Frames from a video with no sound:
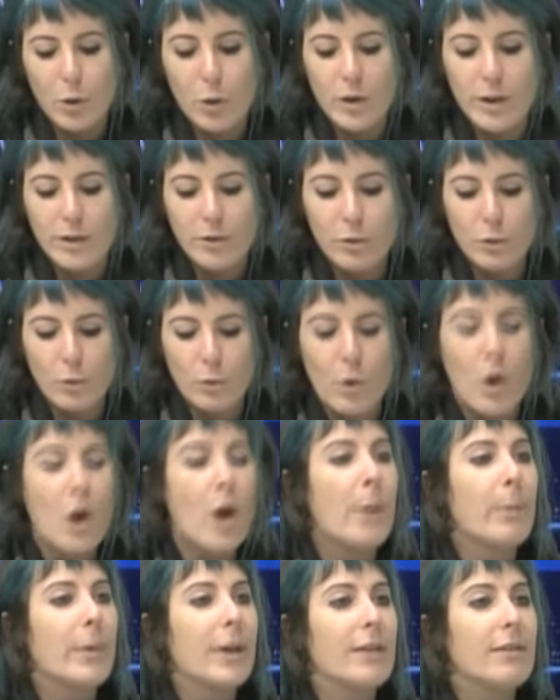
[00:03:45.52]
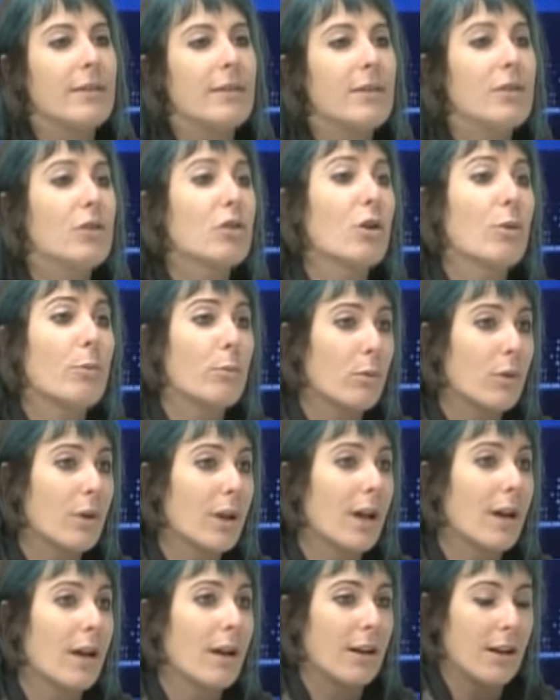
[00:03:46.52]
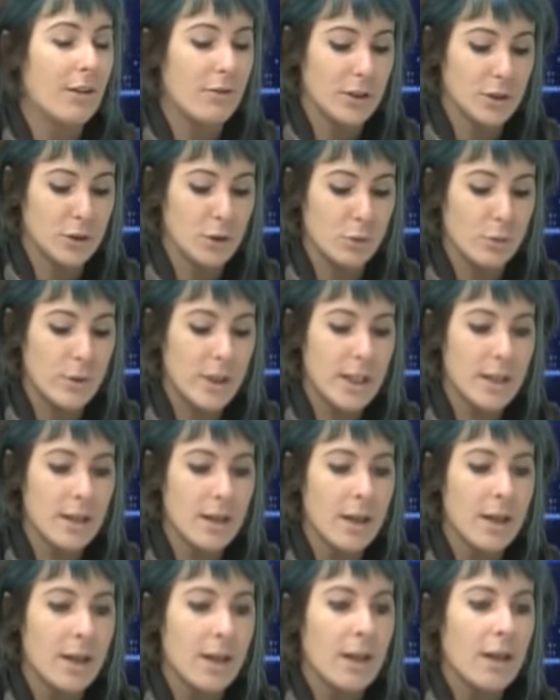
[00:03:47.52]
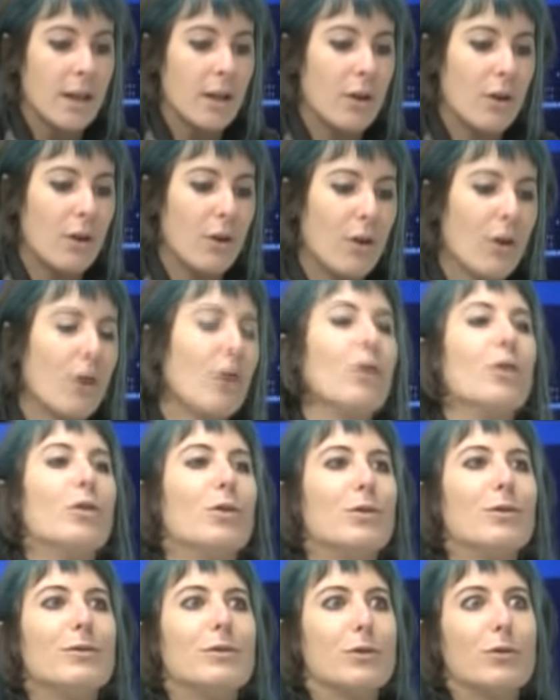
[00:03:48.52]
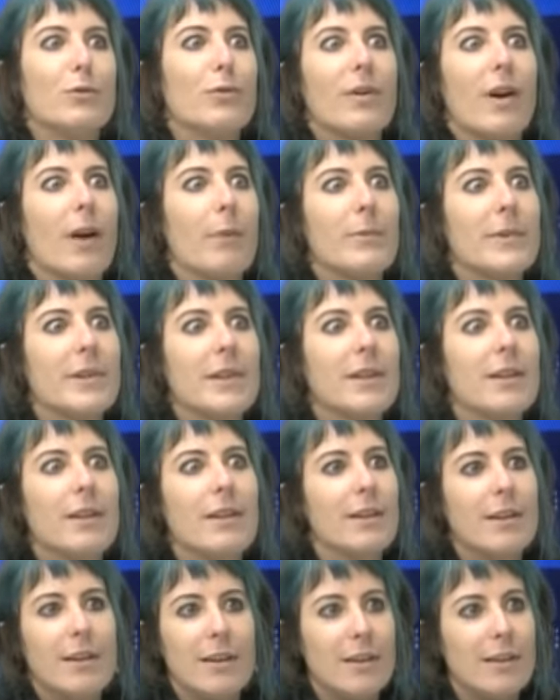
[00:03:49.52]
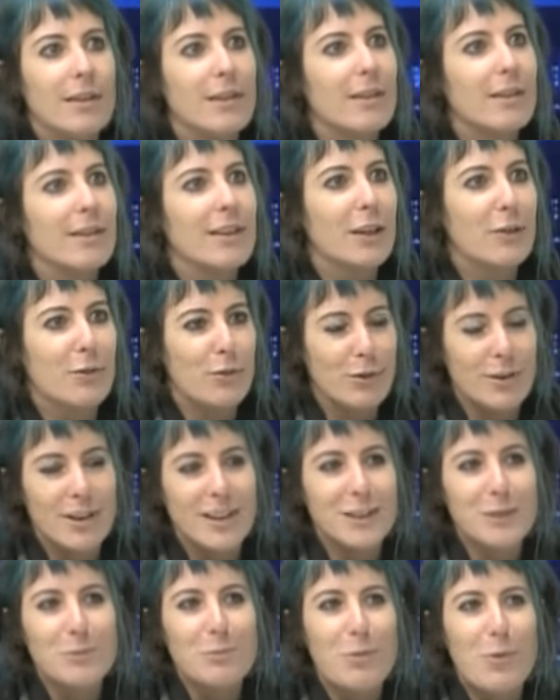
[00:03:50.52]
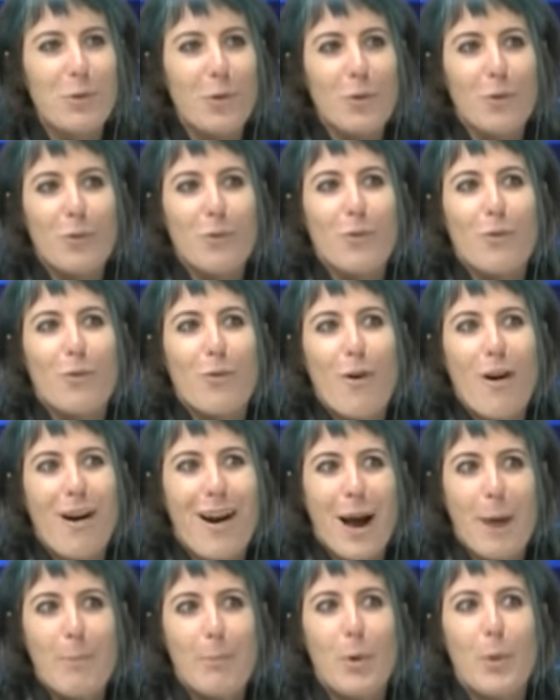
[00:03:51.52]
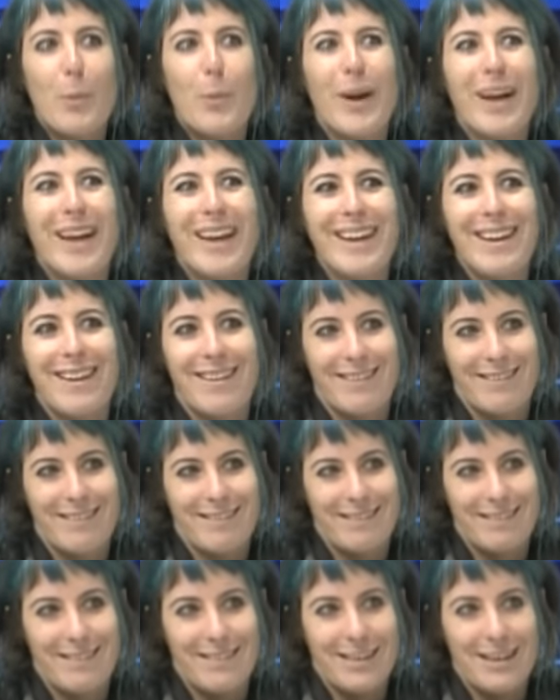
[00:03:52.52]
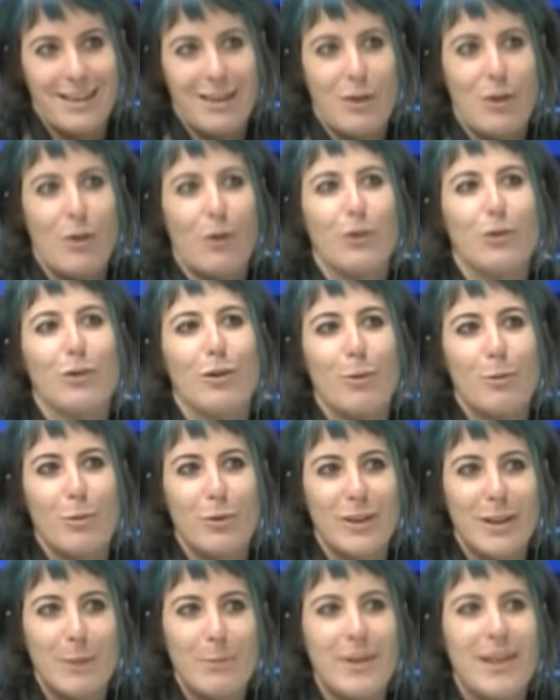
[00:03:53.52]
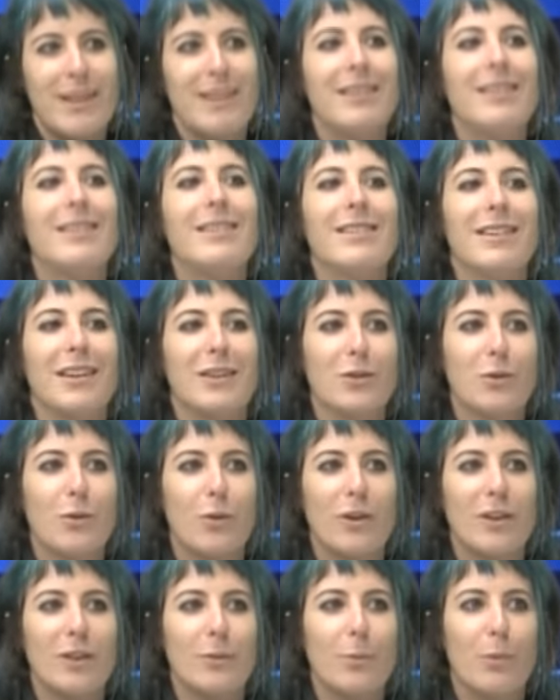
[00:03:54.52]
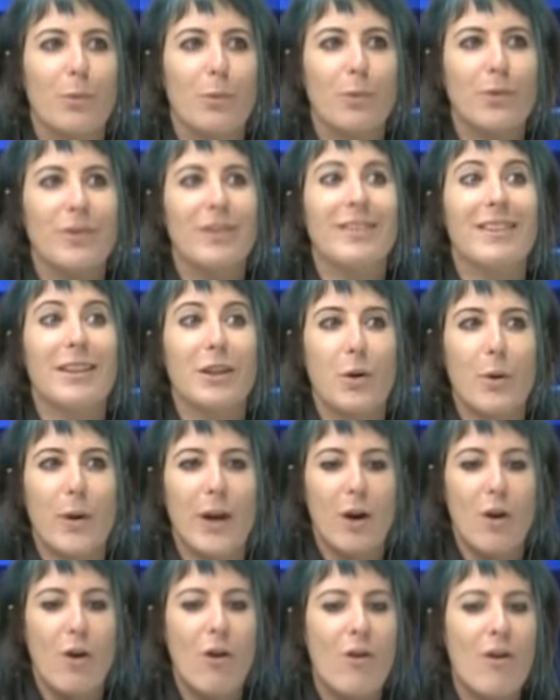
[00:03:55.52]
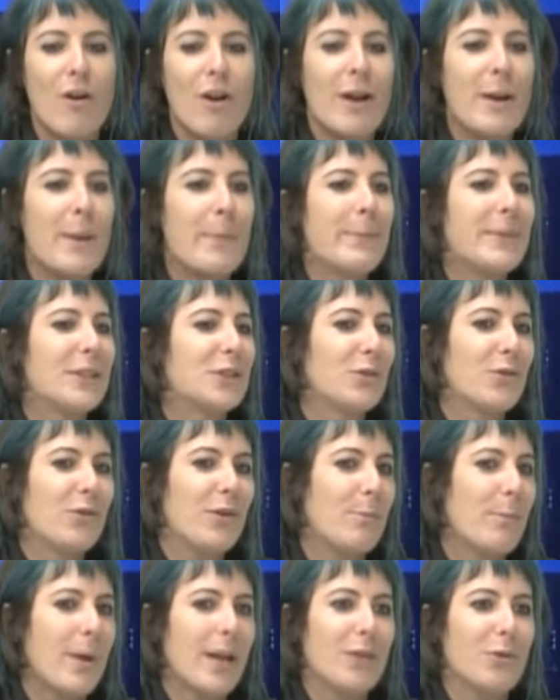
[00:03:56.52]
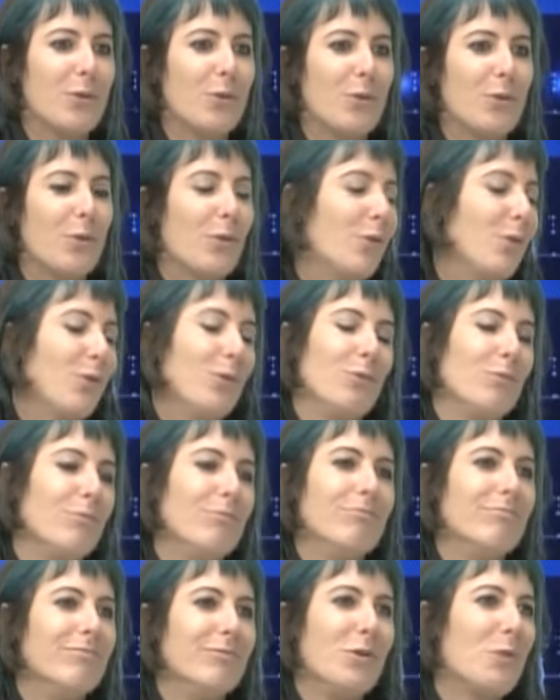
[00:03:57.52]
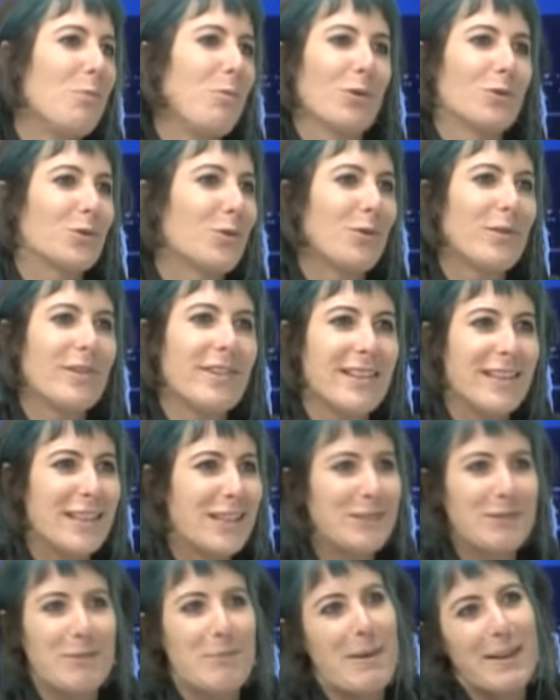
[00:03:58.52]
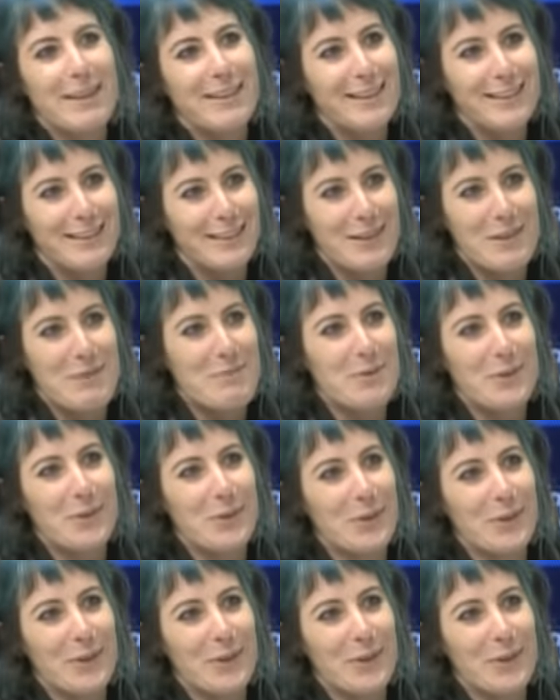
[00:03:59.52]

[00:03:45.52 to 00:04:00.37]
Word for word: collection précise comme pour la, Fashion Week, euh, je fais un petit griffonnage pour voir à peu près l'ensemble des pièces, si ça se correspond, si c'est cohérent, mais je ne fais pas de, de, planche de style, je ne fais pas de dessin plus que